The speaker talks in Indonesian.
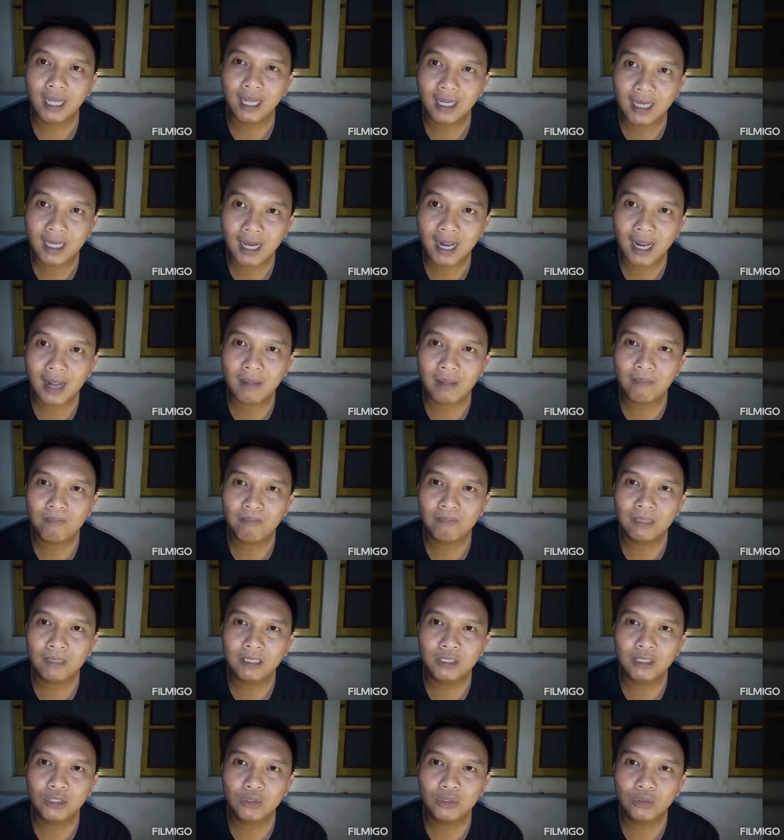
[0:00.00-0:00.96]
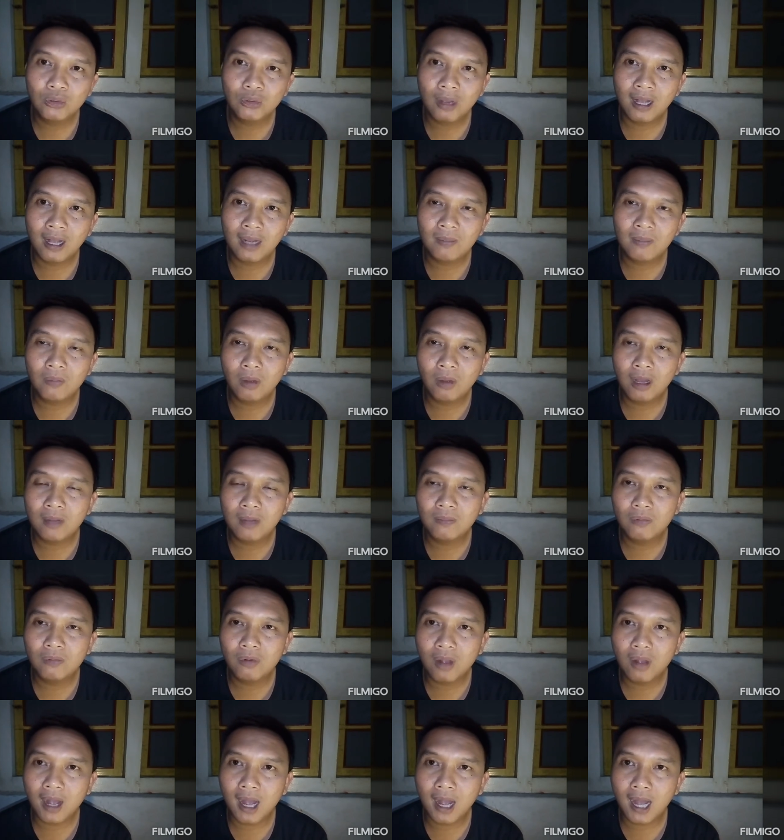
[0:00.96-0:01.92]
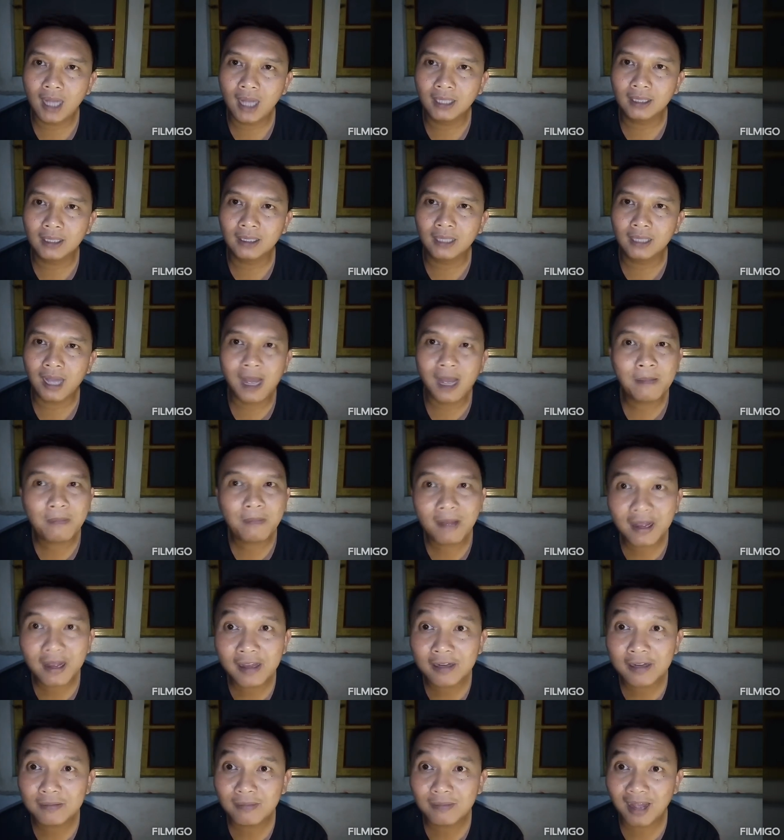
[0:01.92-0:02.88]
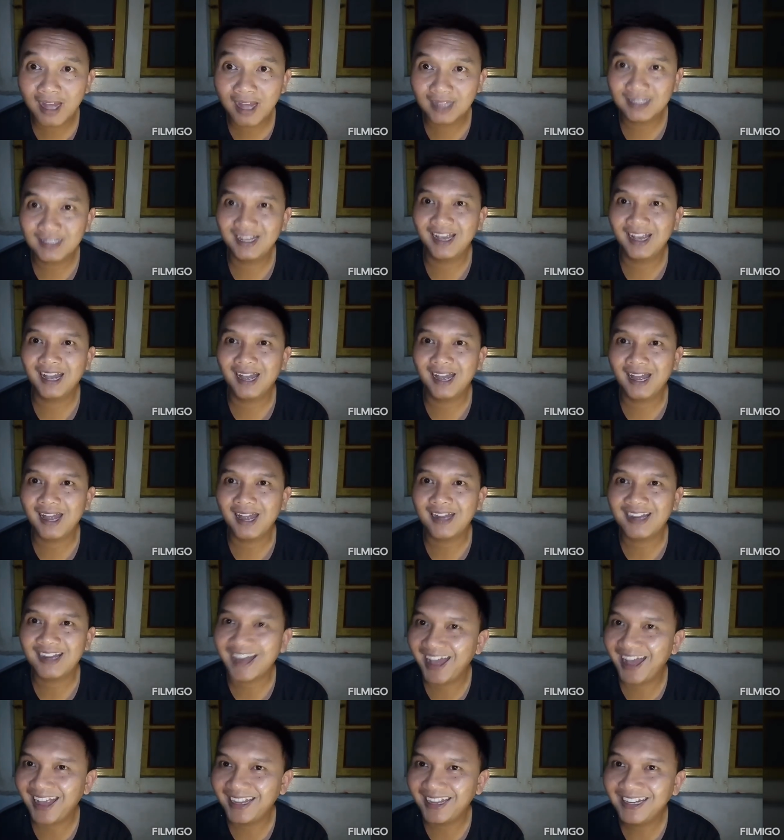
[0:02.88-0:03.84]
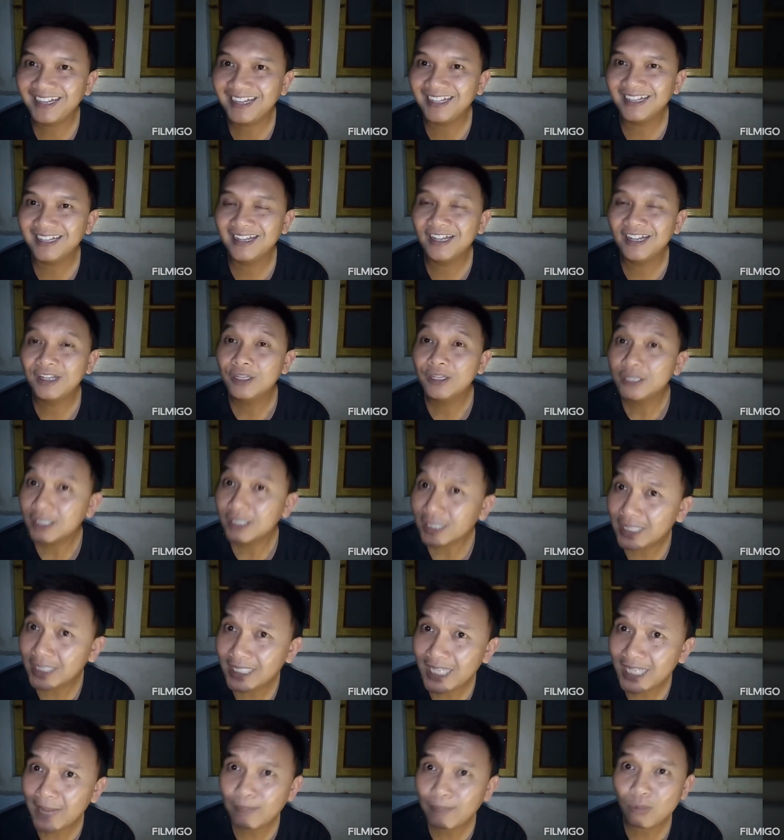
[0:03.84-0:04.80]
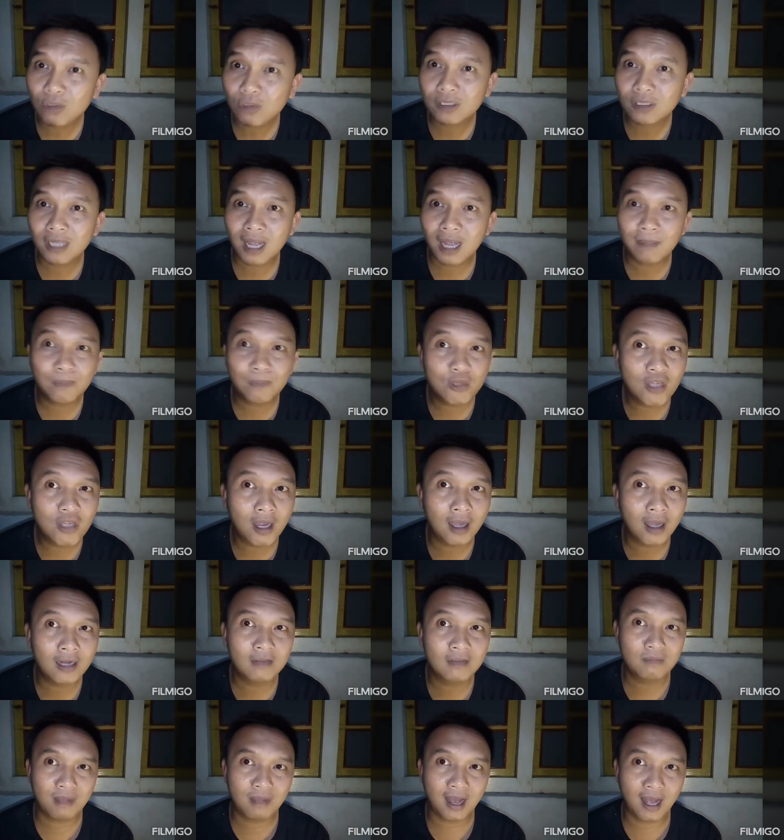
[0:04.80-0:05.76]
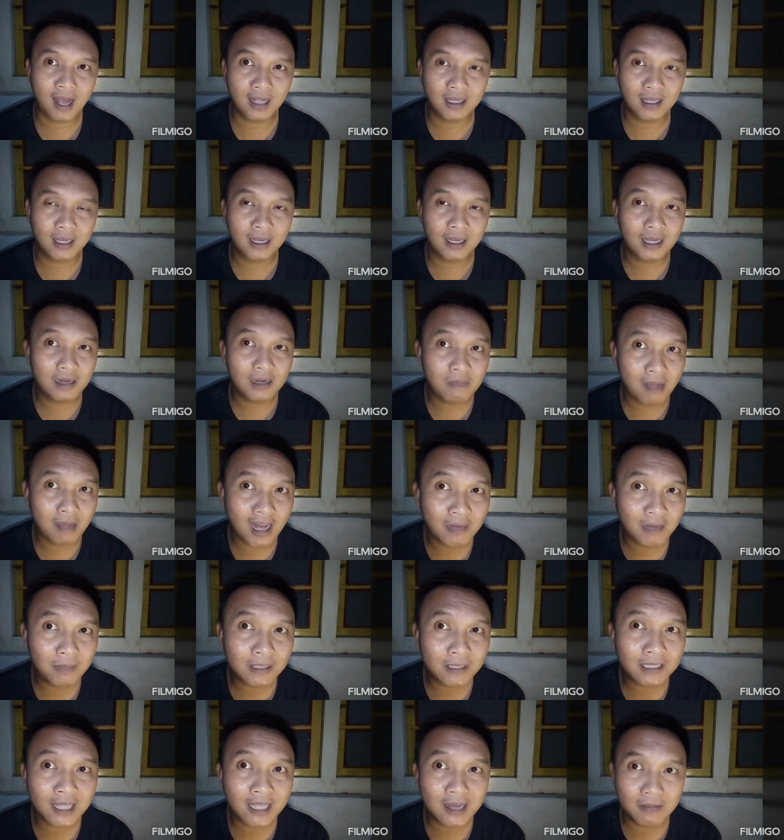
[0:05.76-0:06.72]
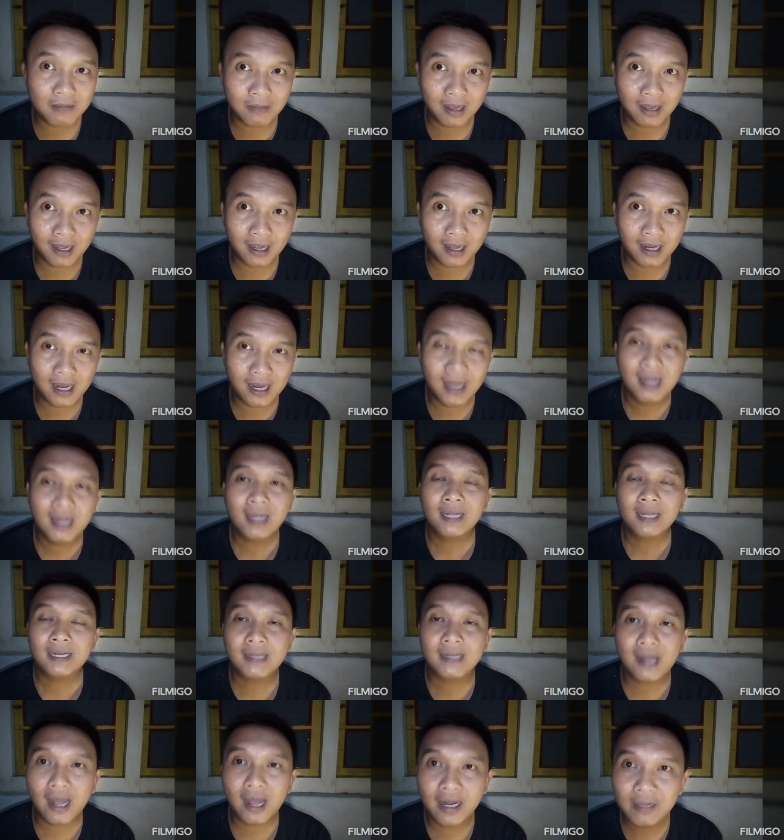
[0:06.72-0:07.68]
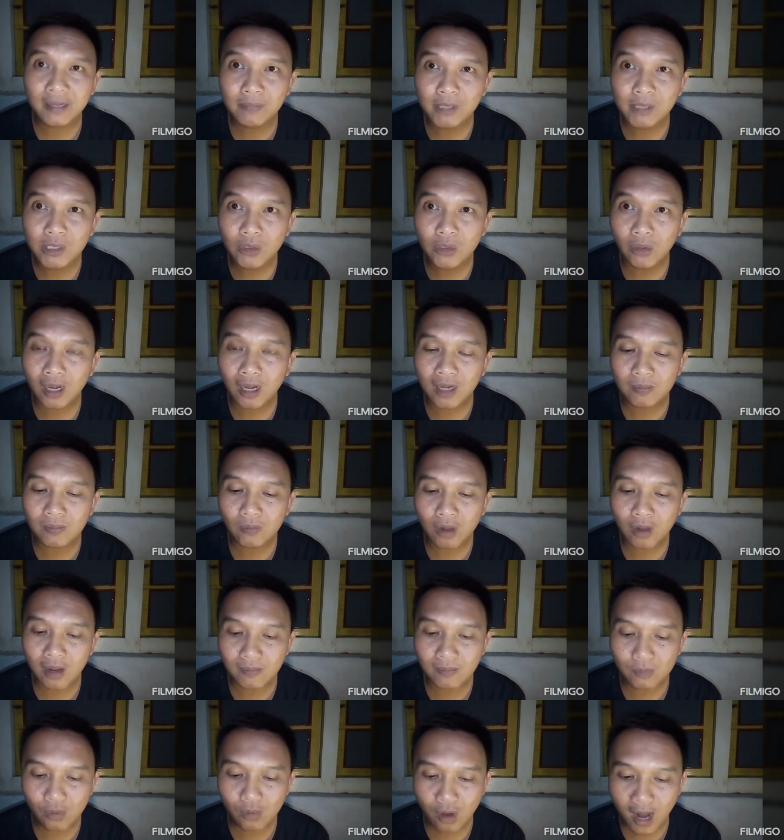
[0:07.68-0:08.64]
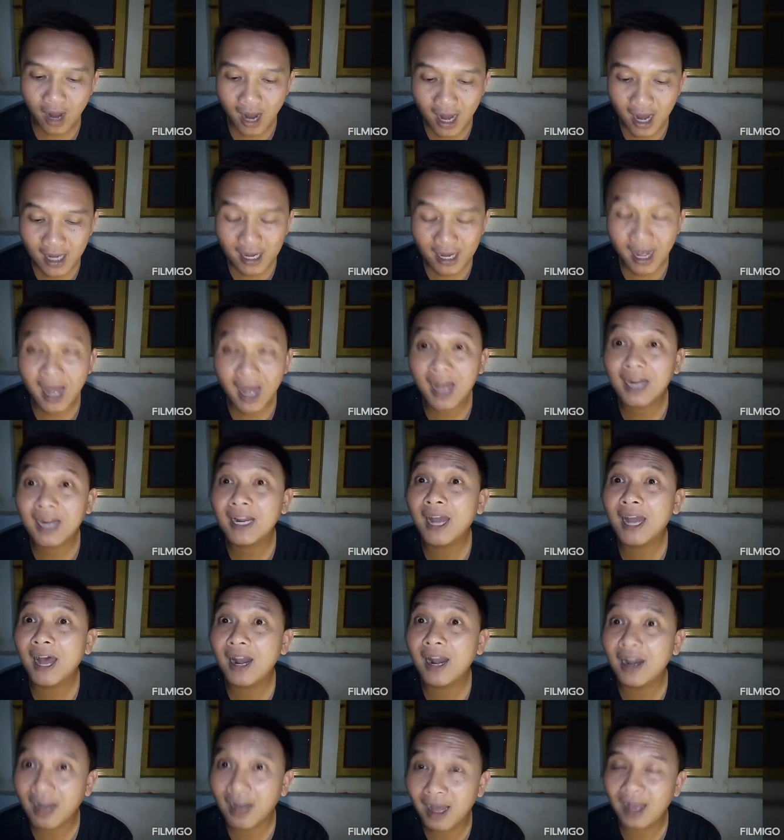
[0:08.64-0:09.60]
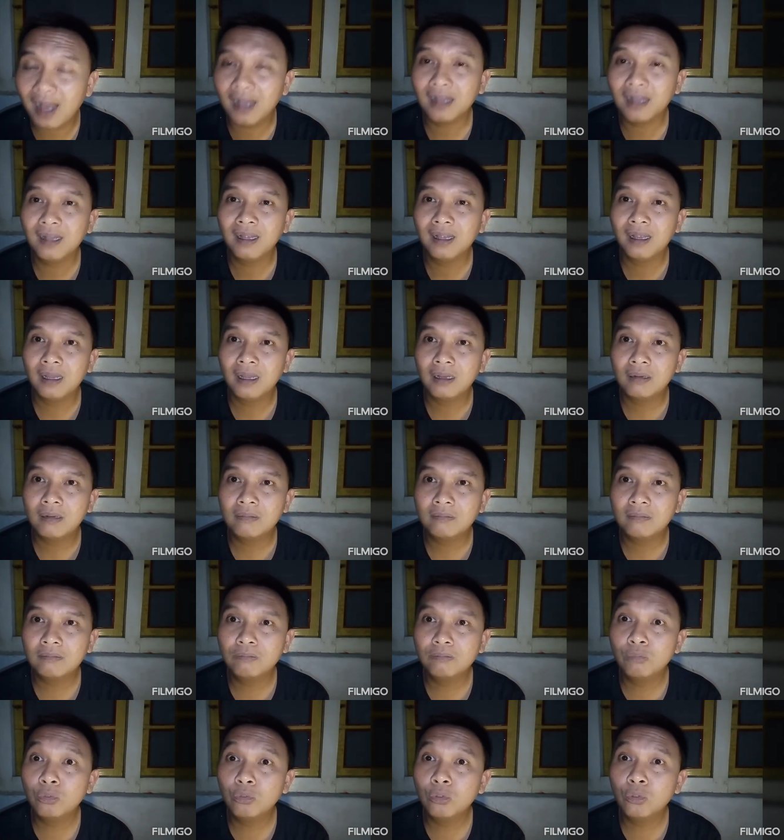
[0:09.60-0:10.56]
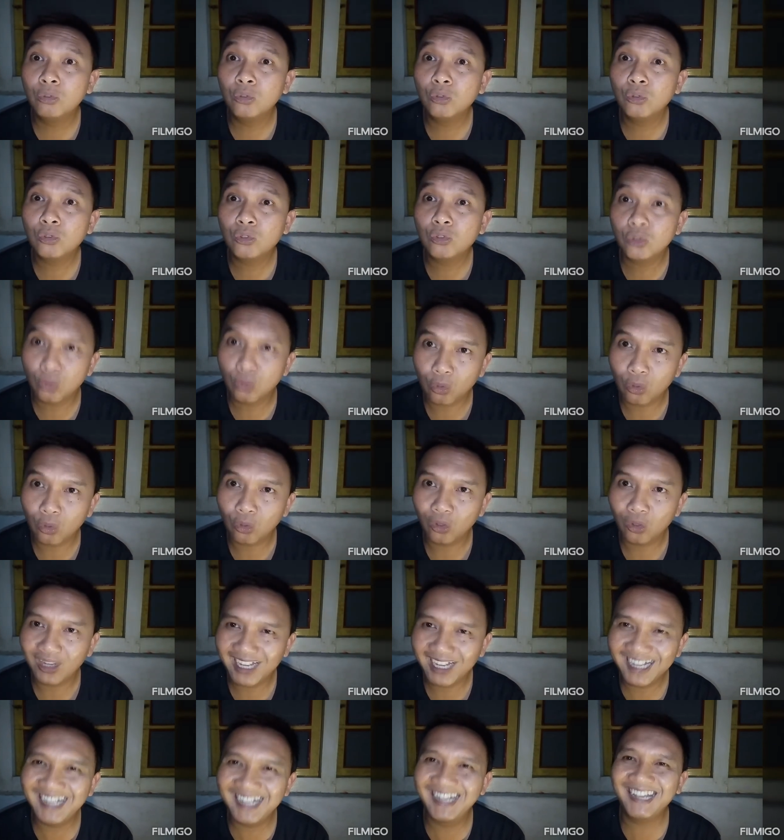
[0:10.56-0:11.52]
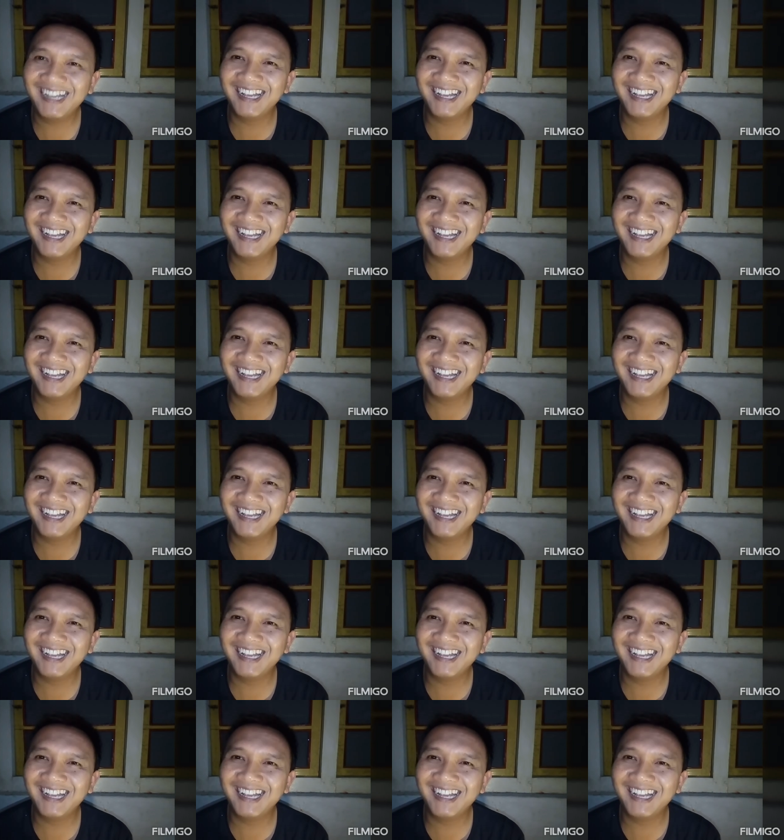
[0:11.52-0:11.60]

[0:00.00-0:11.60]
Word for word: Itu cara menjual buah-buahan. Apa kelemahannya? Nah, ini setiap usaha punya kelemahan. Kelemahan pertama dari berjualan buah-buahan adalah busuk.